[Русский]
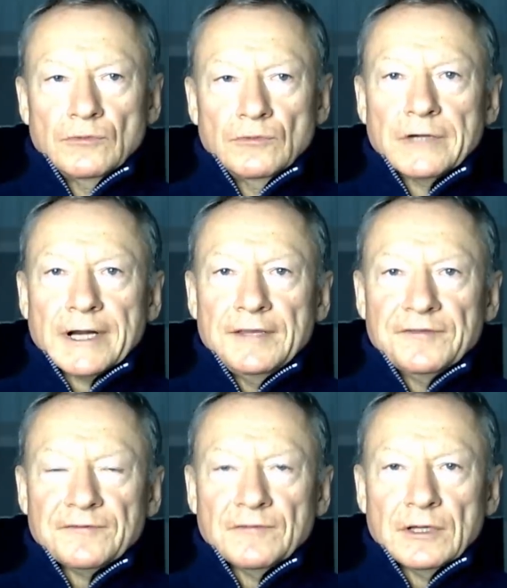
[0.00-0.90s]

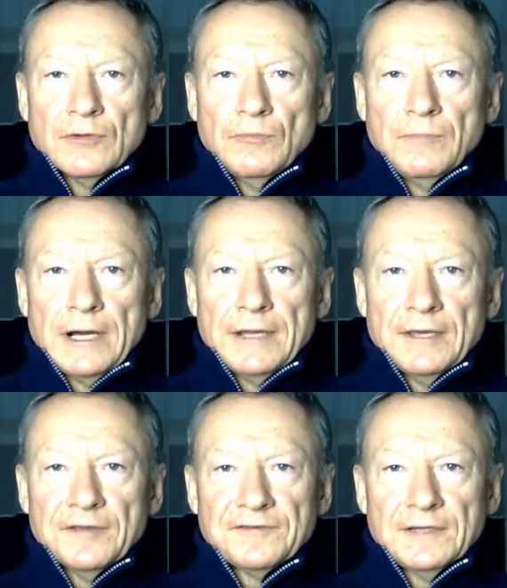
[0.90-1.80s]
украинства на
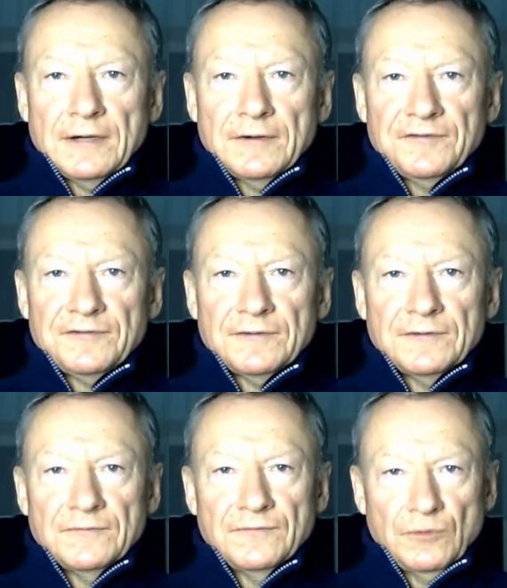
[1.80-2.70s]
Кубани
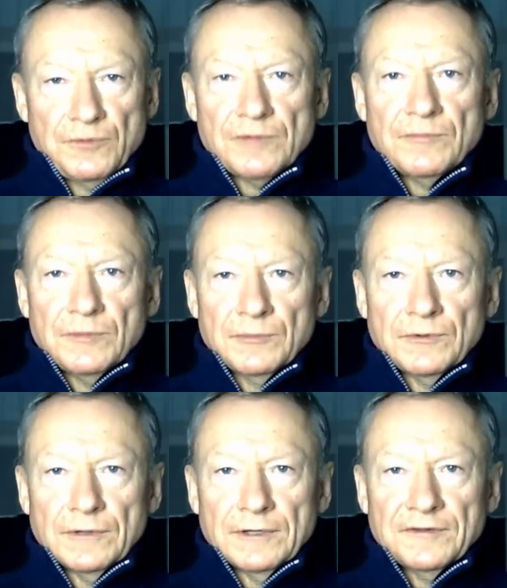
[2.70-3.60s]
осталось, в общем,
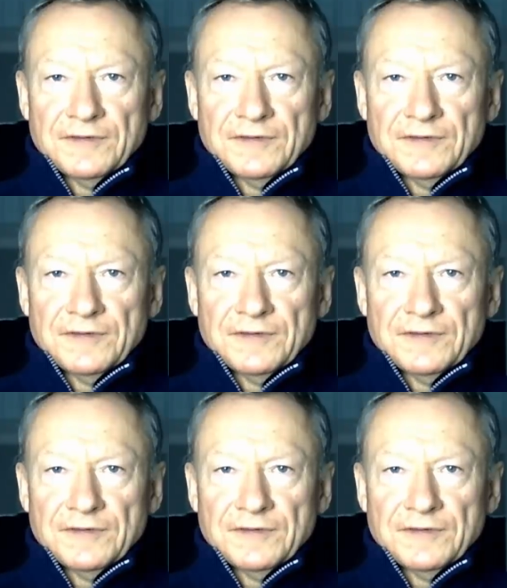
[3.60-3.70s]
немного.